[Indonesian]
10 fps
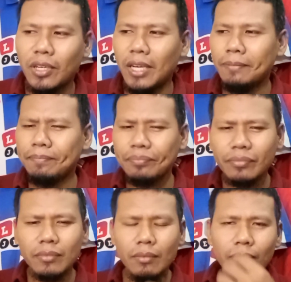Oke. Okay?
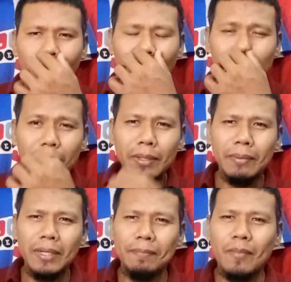
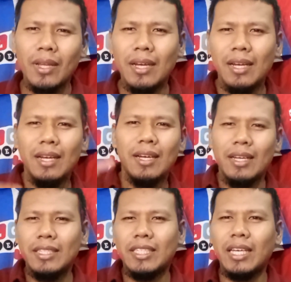Teman-teman,
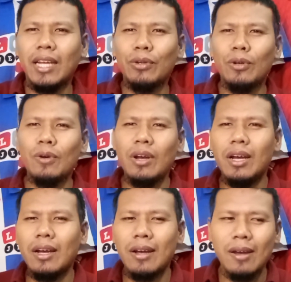sekian dulu
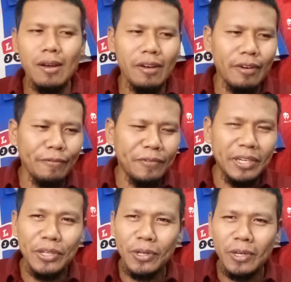uh,
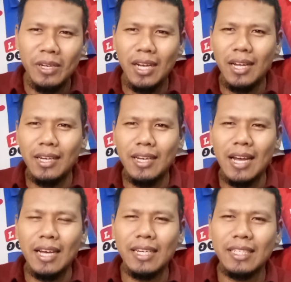video
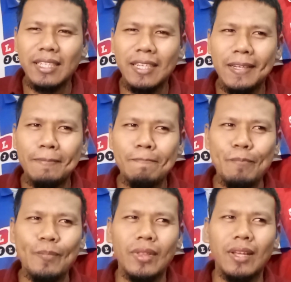dari
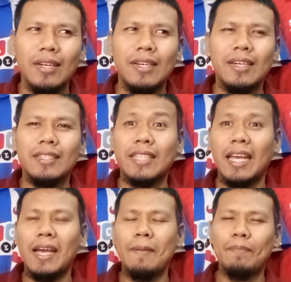uh,
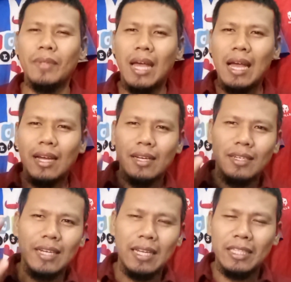saya
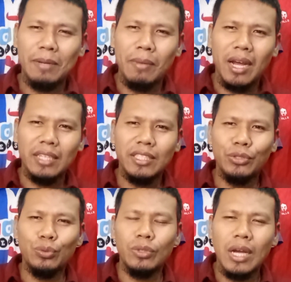dan terima kasih
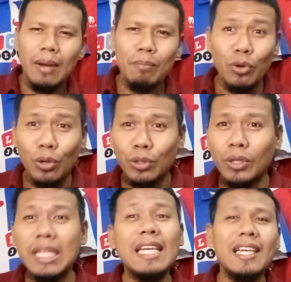sudah
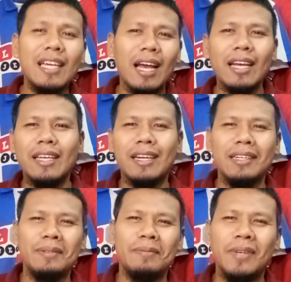menonton hingga
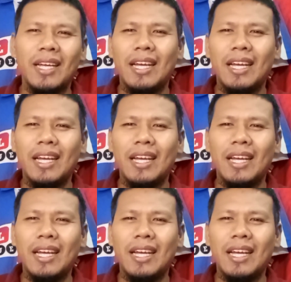akhir